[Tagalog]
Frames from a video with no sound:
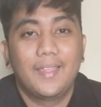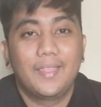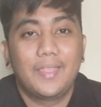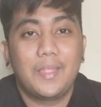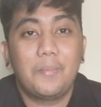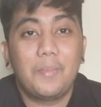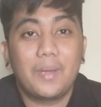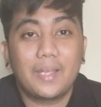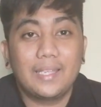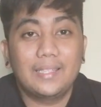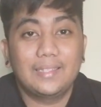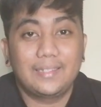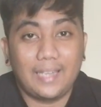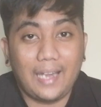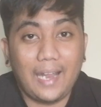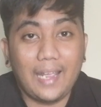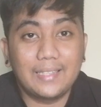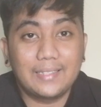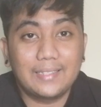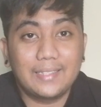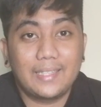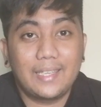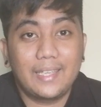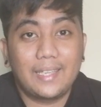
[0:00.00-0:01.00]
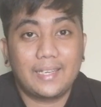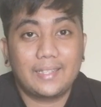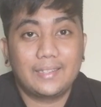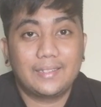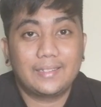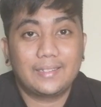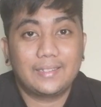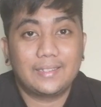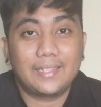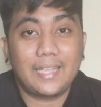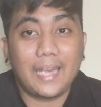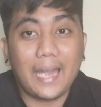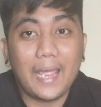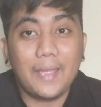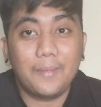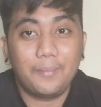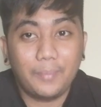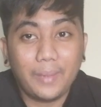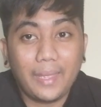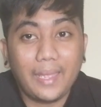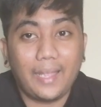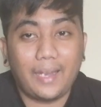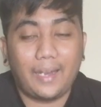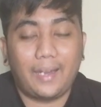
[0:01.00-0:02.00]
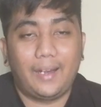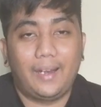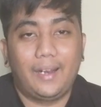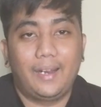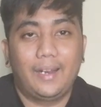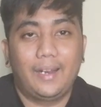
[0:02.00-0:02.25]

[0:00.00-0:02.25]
na maging tricycle driver.